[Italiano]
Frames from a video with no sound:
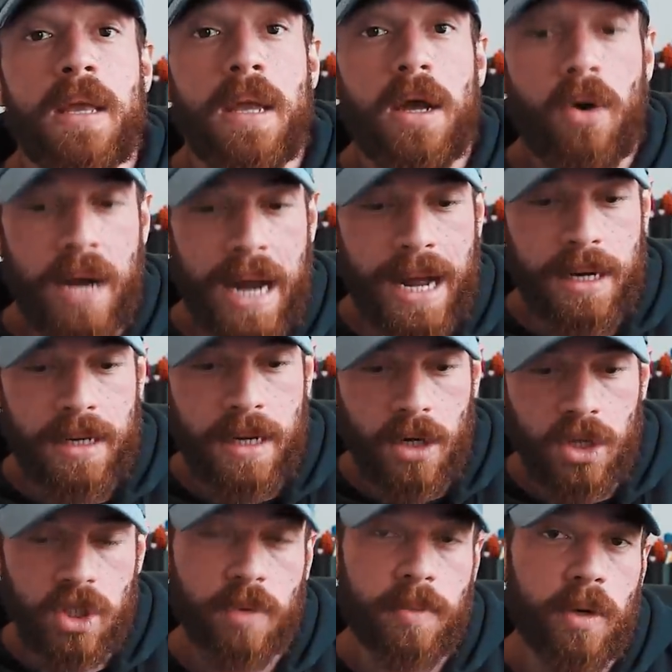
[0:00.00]
Ora, nel
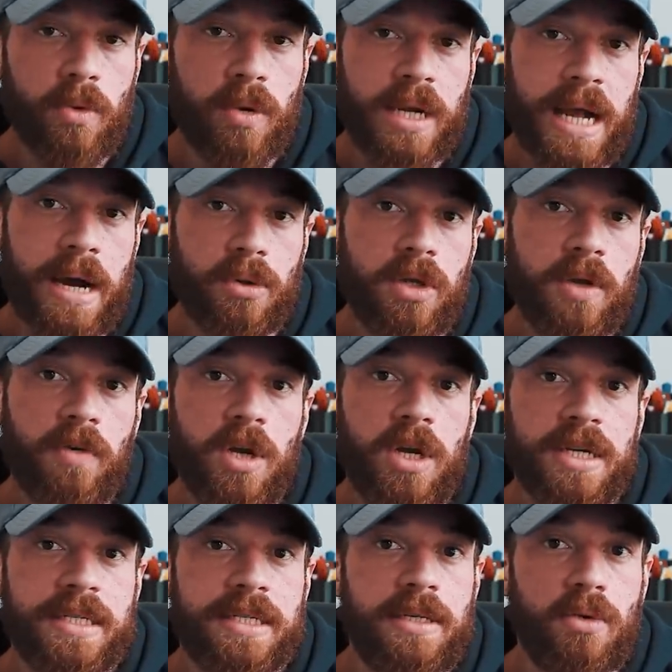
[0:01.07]
nostro pre-workout io voglio
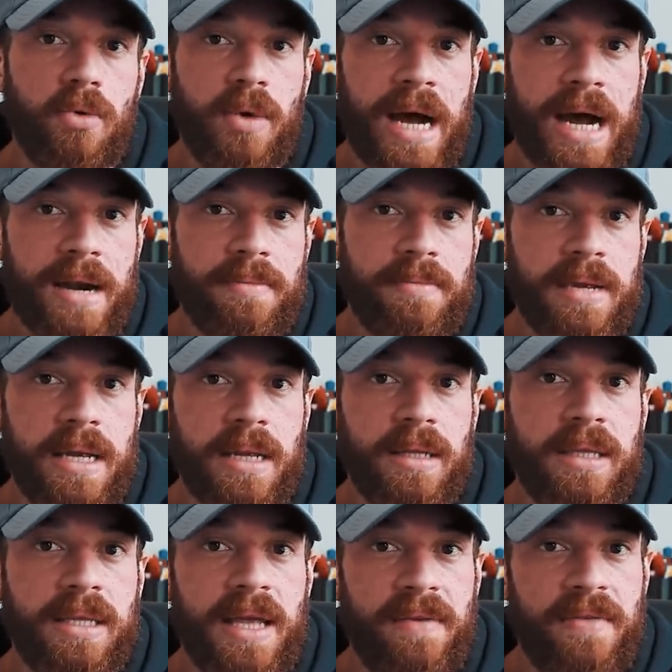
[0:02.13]
assicurarmi
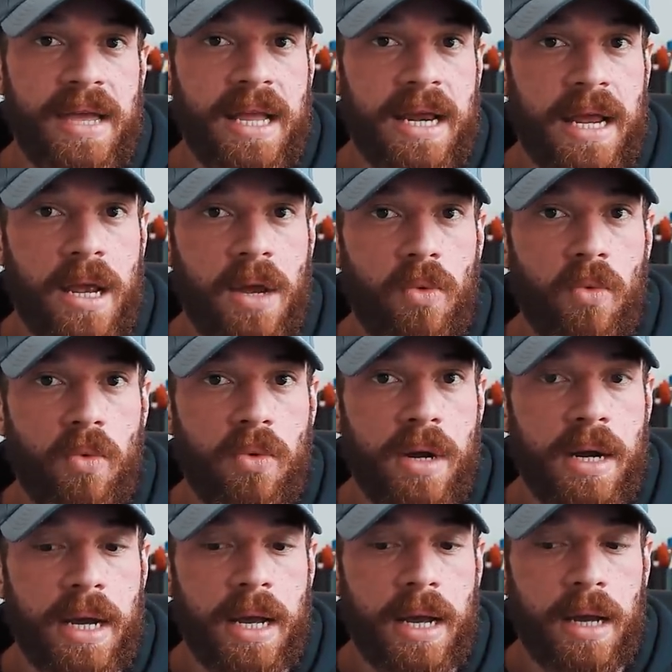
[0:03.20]
di avere
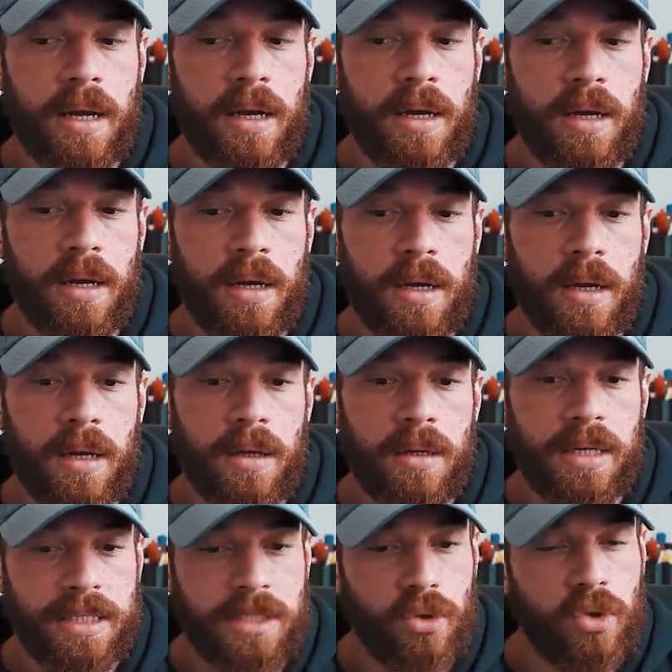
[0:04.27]
un... Eh,
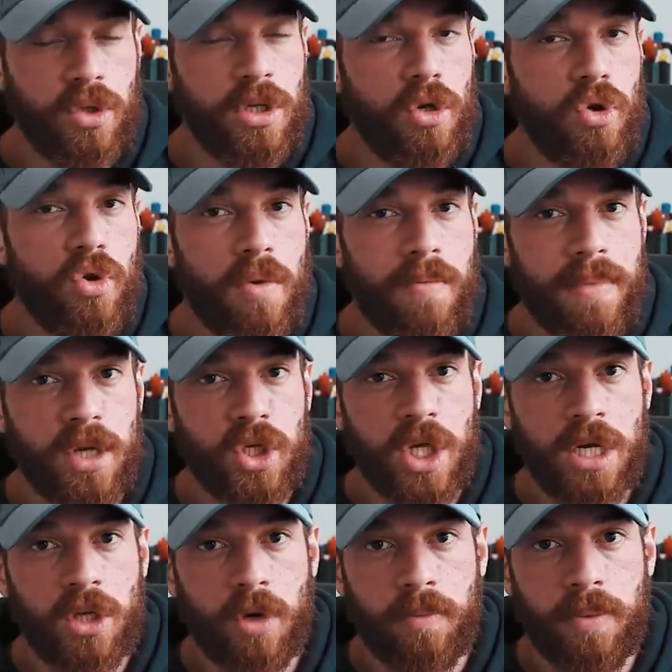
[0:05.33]
innanzitutto di non
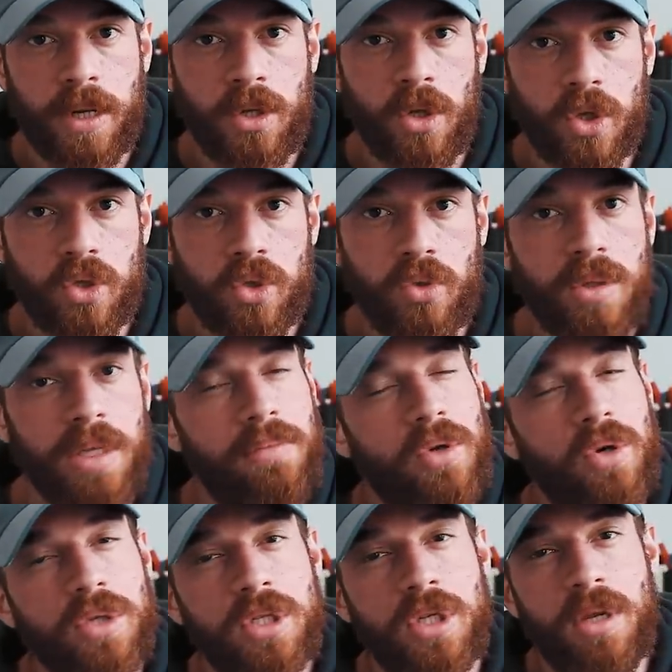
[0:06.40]
mangiare troppo a ridosso, quindi il
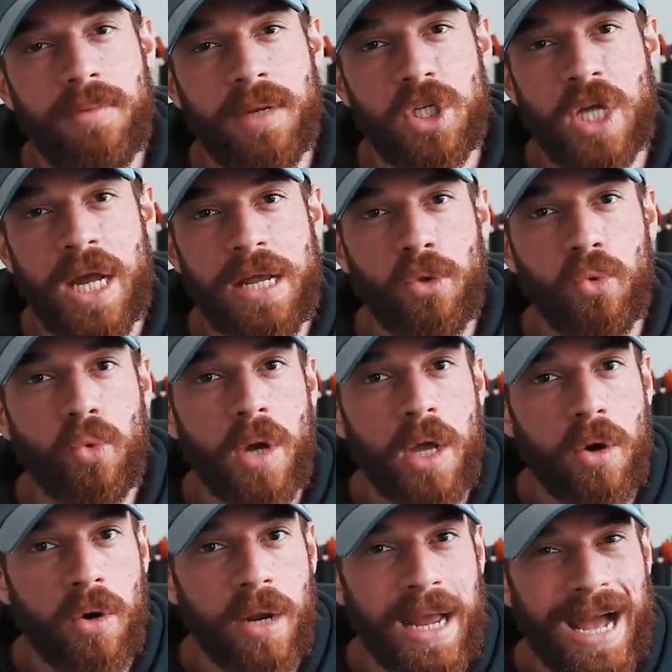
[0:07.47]
mio consiglio è mangiare due
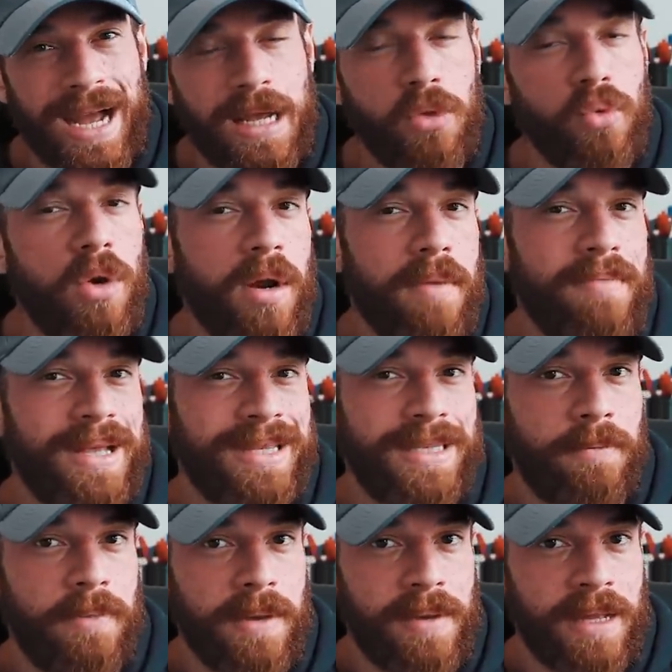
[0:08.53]
ore, anche due ore e mezza
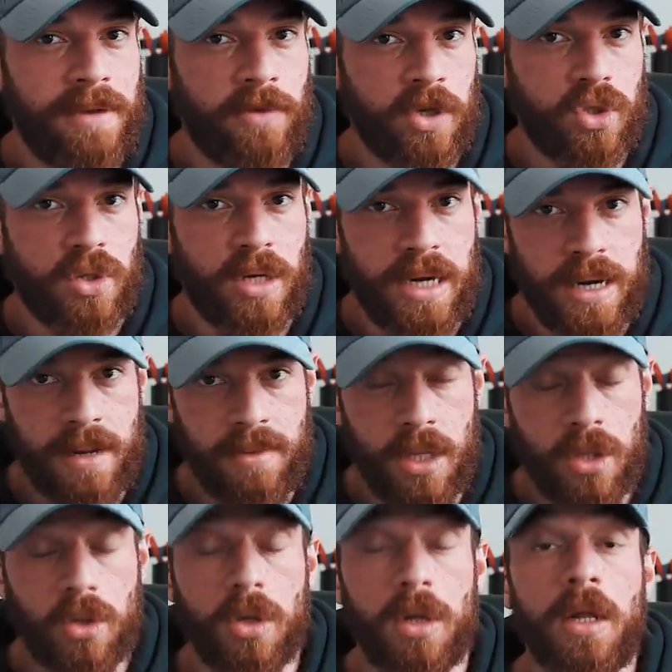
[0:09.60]
prima del vostro
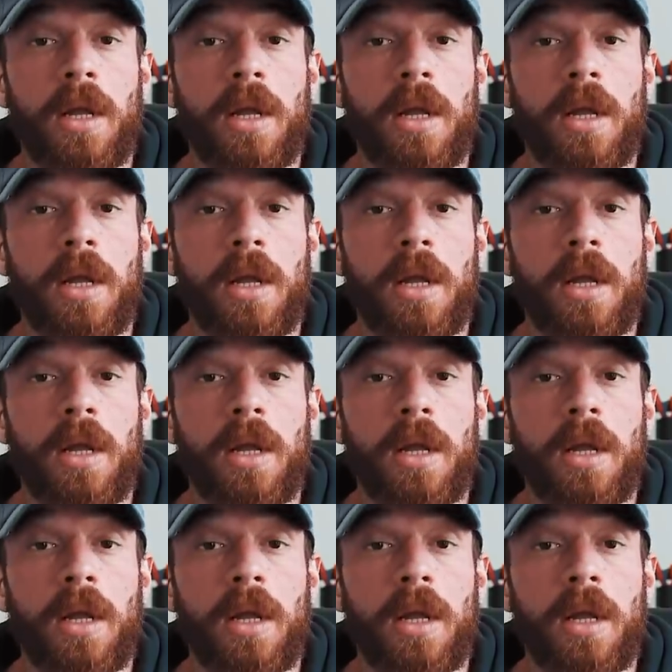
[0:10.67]
allenamento